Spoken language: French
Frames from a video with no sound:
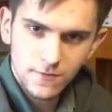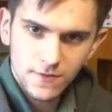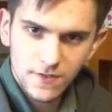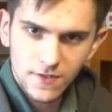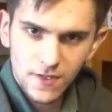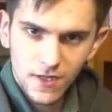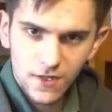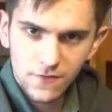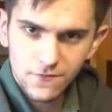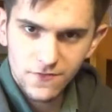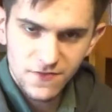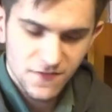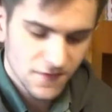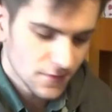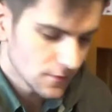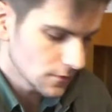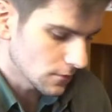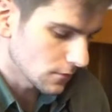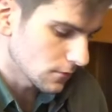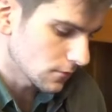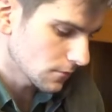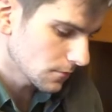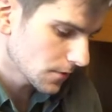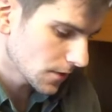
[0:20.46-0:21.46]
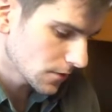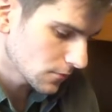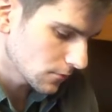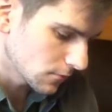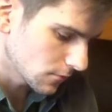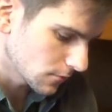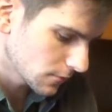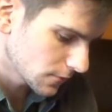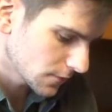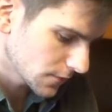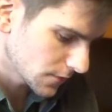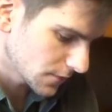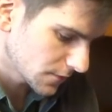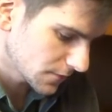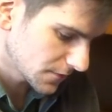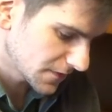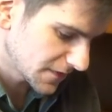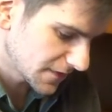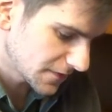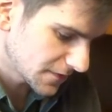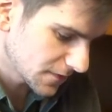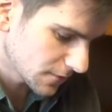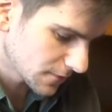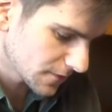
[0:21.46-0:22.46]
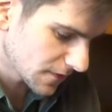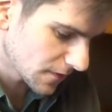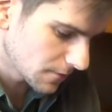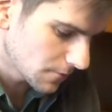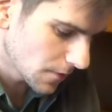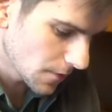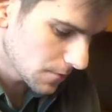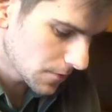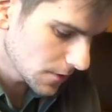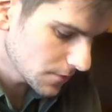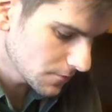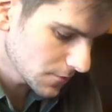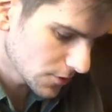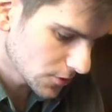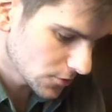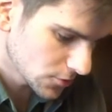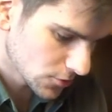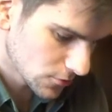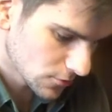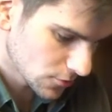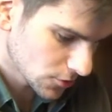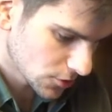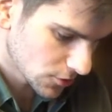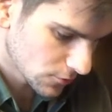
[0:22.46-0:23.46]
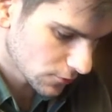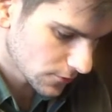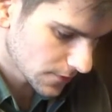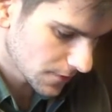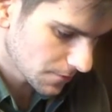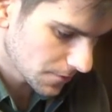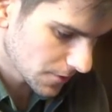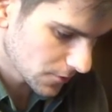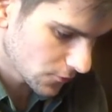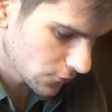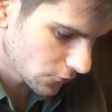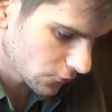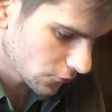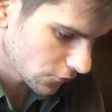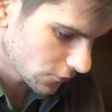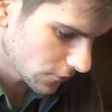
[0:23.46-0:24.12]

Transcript: train de réviser, pardon vous étiez en train de m'appeler, mais je n'écoutais pas du tout.